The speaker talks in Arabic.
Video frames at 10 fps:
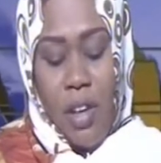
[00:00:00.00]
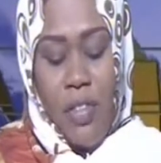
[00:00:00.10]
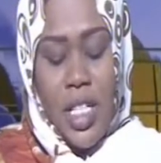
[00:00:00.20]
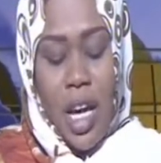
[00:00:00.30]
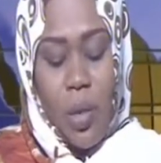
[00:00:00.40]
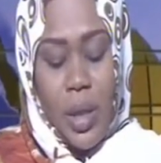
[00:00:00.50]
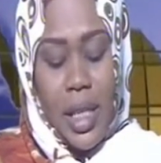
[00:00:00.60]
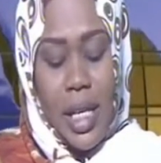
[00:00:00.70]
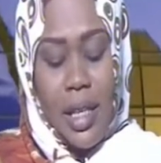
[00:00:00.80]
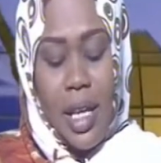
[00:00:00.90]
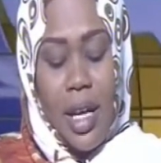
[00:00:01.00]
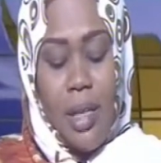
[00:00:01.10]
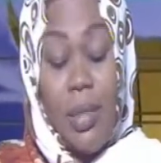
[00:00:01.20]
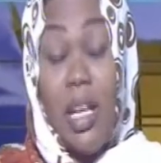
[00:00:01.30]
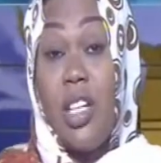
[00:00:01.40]
فتح الوكيل
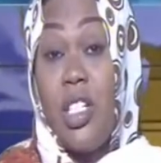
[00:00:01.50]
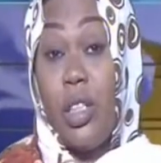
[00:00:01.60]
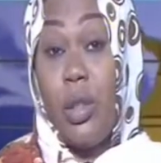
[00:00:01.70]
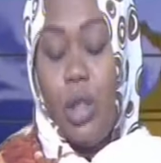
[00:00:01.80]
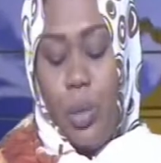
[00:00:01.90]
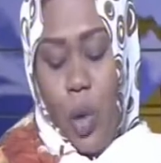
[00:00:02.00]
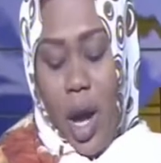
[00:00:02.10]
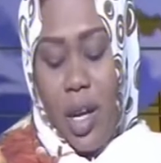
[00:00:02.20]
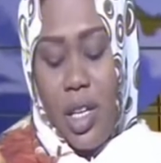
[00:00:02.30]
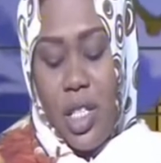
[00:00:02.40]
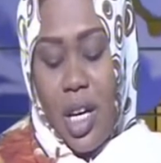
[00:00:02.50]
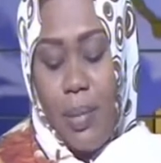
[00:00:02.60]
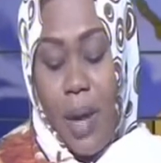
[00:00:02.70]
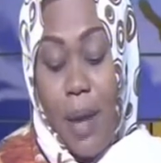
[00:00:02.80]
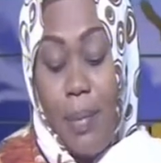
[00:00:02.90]
الدائم للجنة حوض بحيرة تشاد
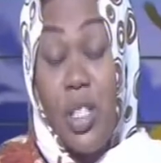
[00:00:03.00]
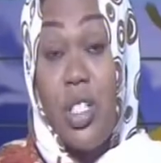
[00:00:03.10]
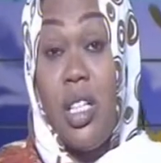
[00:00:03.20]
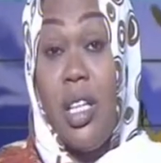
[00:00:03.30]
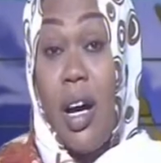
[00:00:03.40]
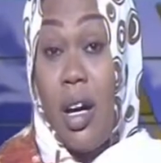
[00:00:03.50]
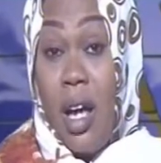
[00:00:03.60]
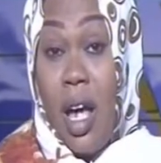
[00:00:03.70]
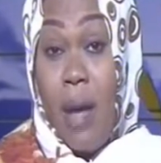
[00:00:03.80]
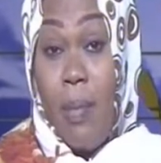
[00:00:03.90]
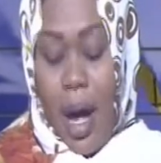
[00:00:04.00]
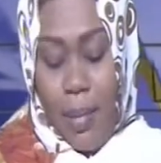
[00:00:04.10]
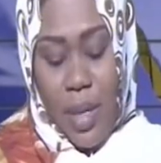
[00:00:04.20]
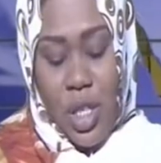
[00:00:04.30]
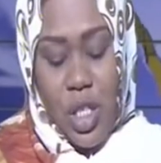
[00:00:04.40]
محمد جدة
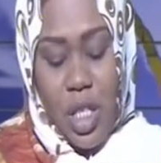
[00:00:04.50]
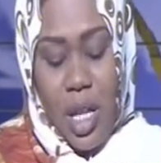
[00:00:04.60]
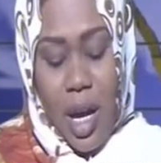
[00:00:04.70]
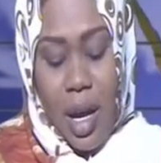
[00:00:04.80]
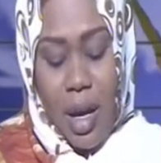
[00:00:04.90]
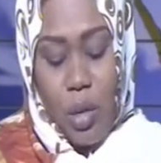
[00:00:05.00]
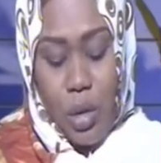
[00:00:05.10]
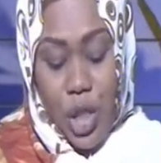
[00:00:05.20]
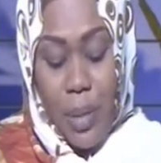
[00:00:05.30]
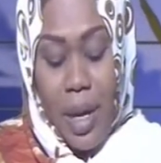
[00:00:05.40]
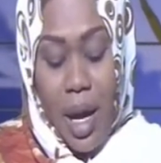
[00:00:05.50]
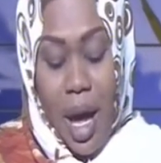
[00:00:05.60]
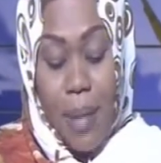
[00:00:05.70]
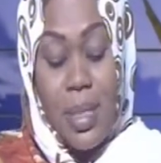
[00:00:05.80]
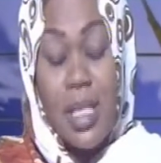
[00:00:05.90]
محمد جدة جمع
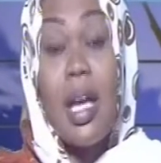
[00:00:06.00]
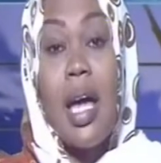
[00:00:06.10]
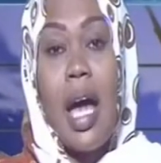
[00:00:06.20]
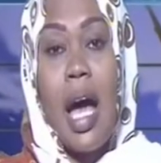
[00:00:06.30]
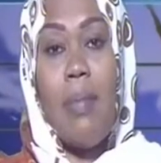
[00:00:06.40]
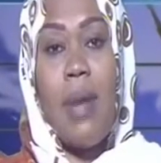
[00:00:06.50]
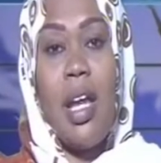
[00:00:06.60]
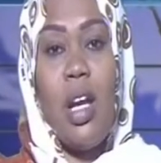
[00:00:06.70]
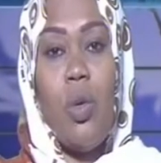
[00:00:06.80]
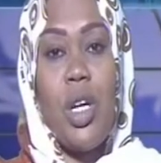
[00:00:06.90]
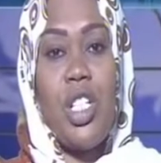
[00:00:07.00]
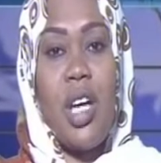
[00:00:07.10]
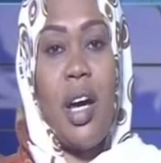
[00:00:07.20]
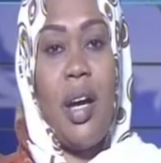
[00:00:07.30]
أمس أعمال الورشة